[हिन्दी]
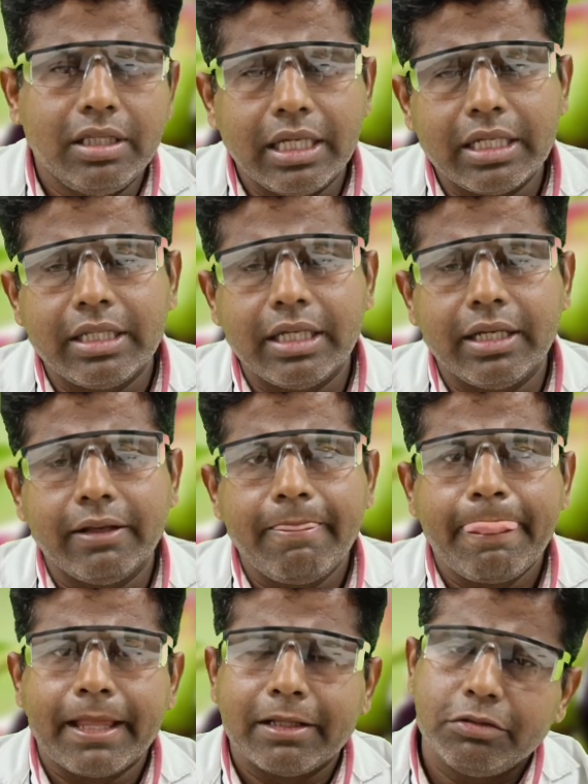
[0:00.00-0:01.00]
दर्द है
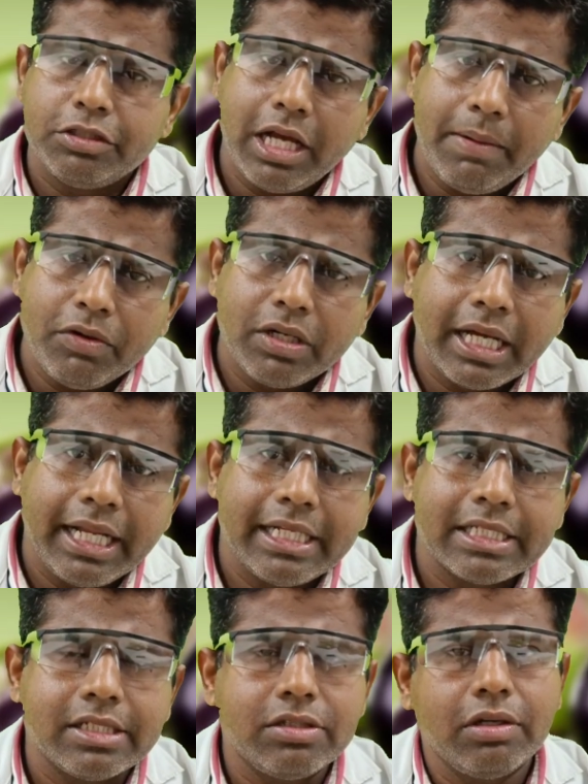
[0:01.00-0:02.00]
तो जामुन
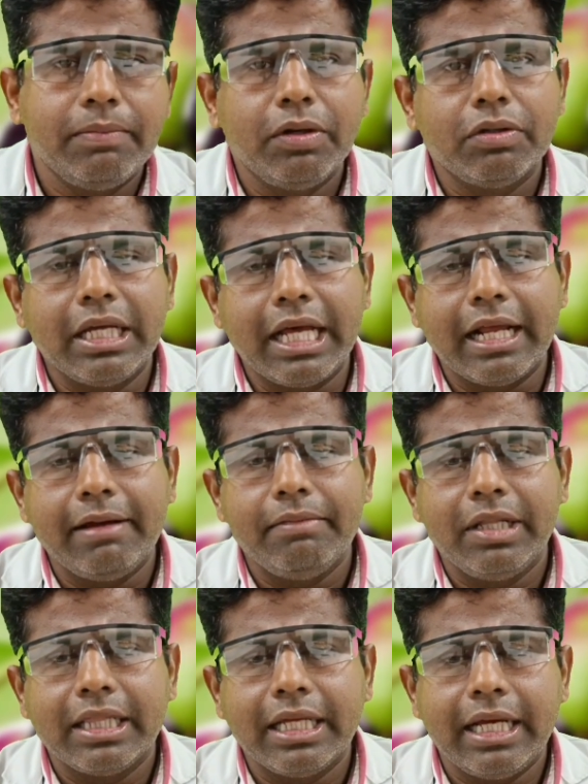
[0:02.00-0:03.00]
खाने से जो है बहुत आराम
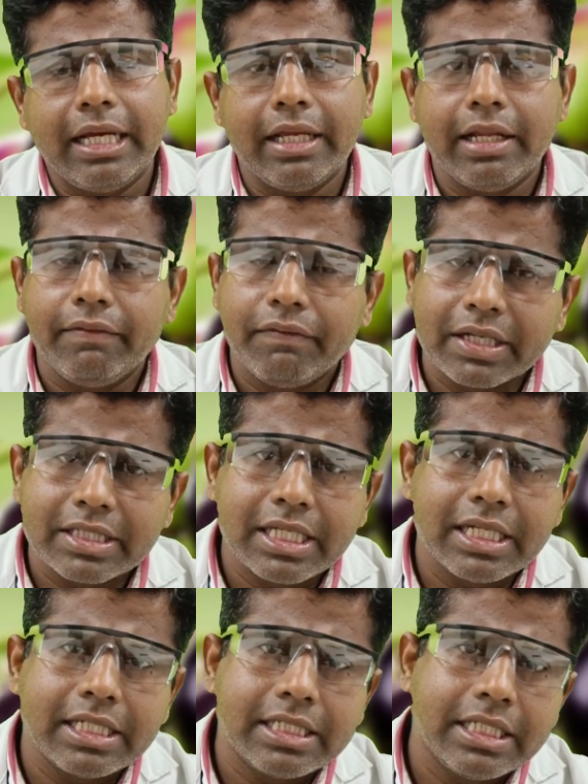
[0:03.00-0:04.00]
मिलता है
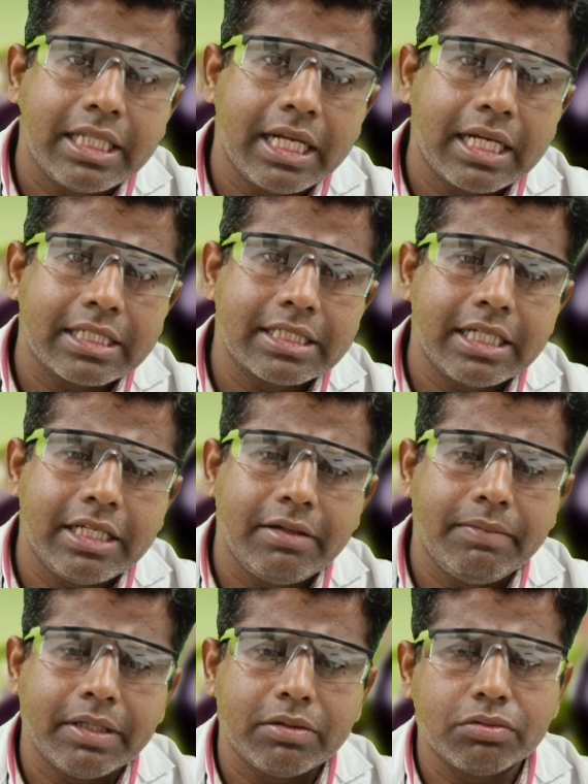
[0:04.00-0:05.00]
इन्फेक्शन किसी तरह का
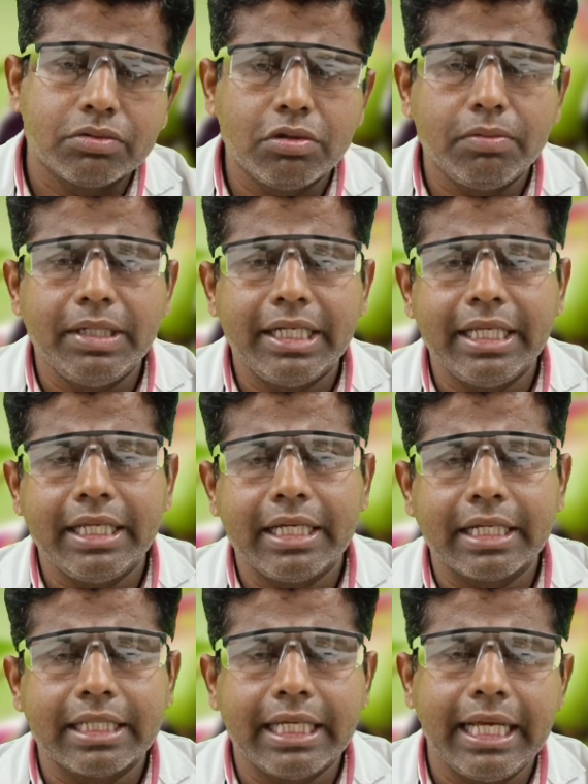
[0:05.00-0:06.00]
शरीर में तो उसको भी ठीक
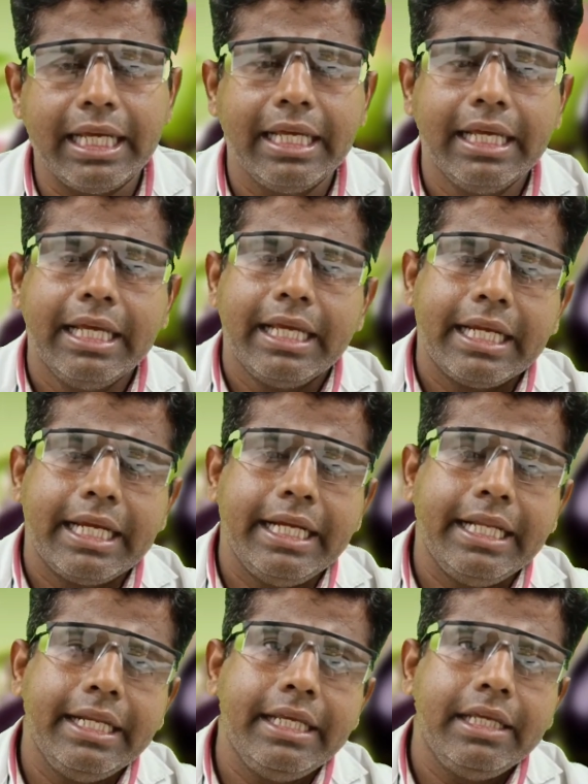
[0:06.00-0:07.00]
करता है
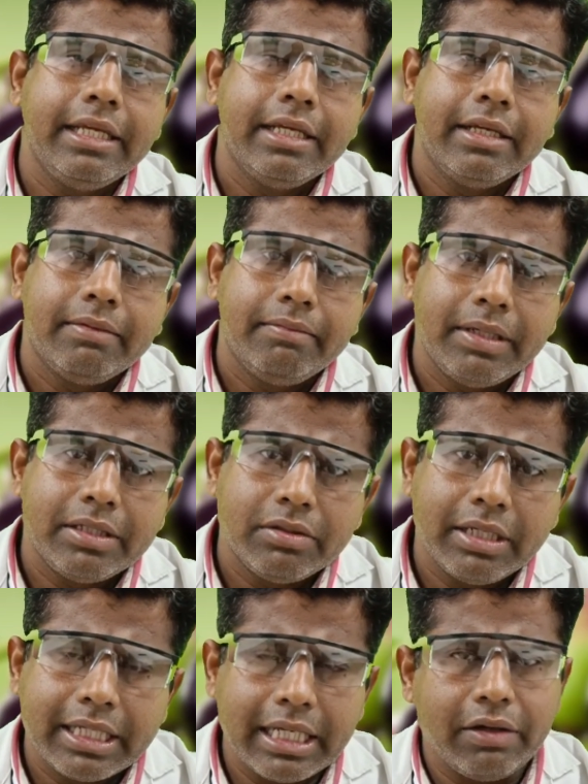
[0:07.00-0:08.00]
किडनी में
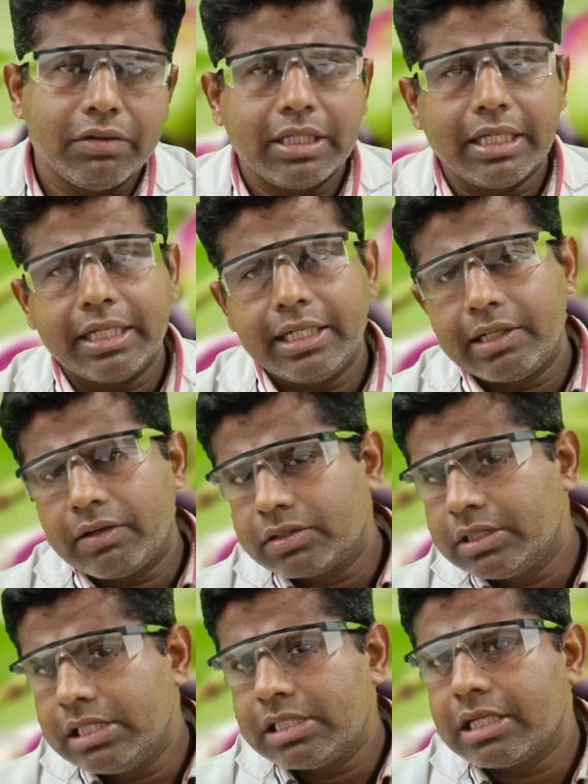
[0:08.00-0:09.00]
जो है क्या होता है कि
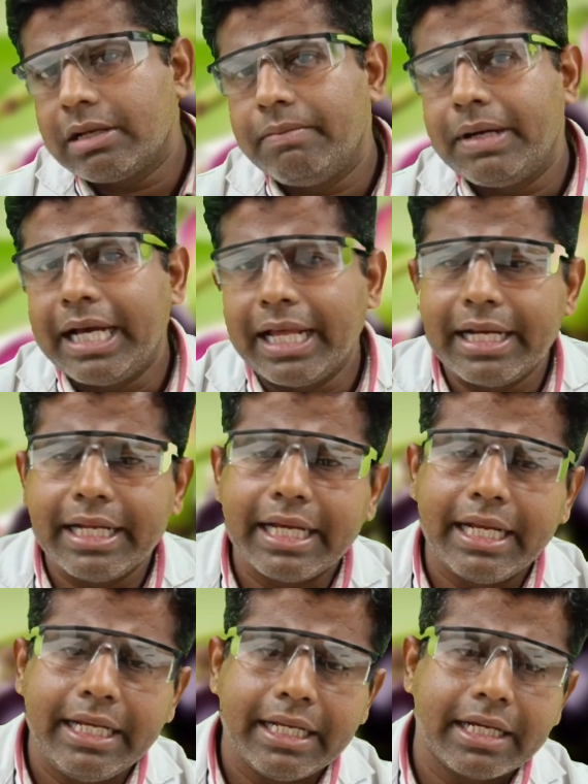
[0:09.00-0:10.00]
टॉक्सिन्स का बाहर
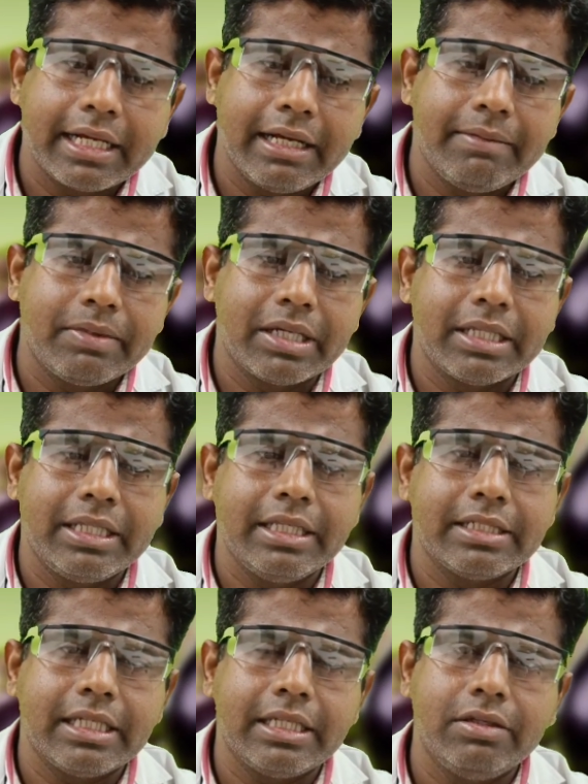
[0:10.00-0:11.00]
निकालने का काम करती
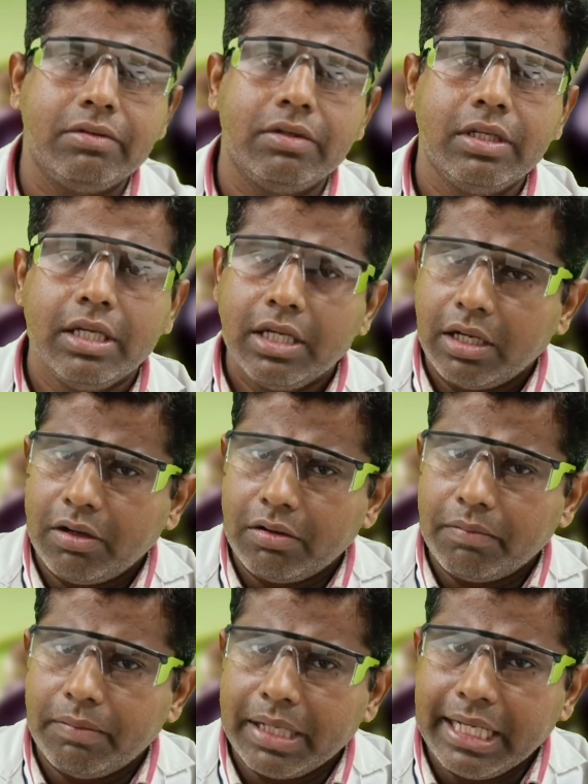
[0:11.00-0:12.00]
है साथियों
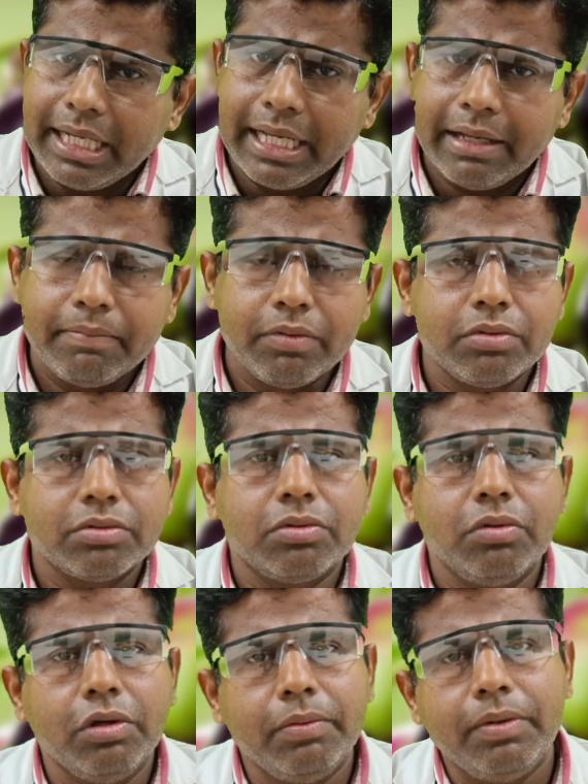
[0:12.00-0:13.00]
और महिला या पुरुष
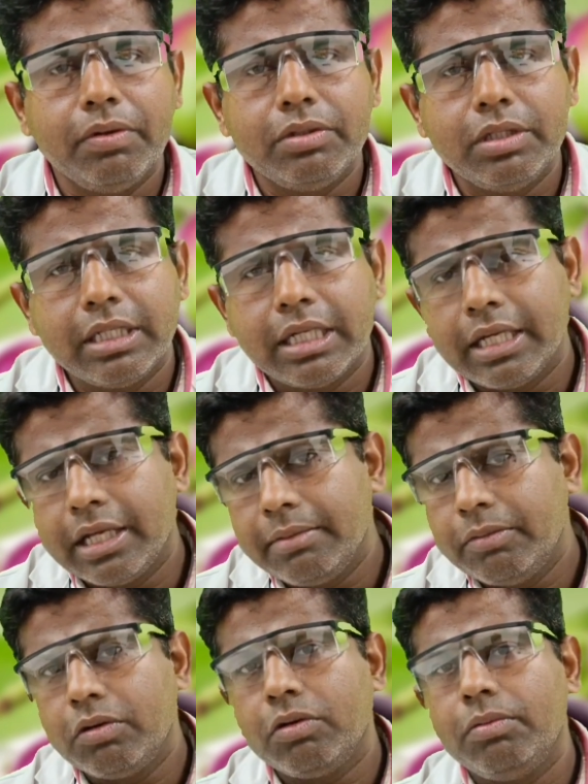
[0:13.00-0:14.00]
कोई भी हो जिनके
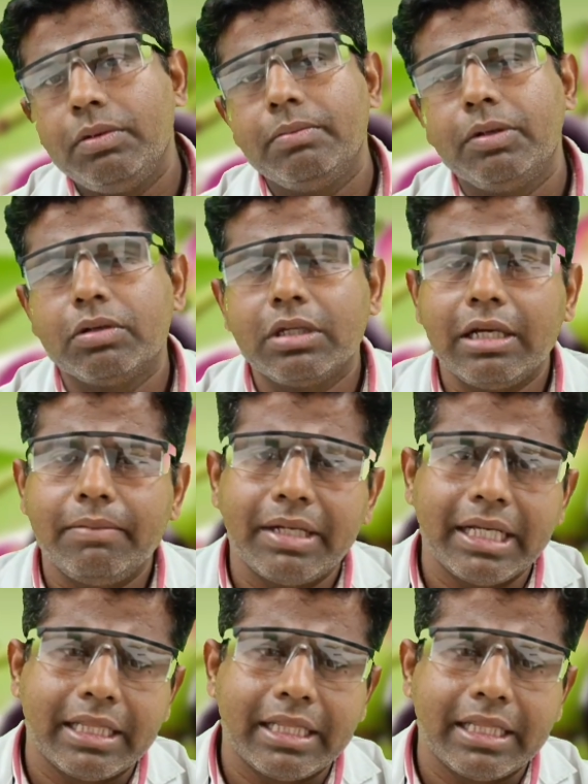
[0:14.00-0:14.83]
हीमोग्लोबिन बहुत कम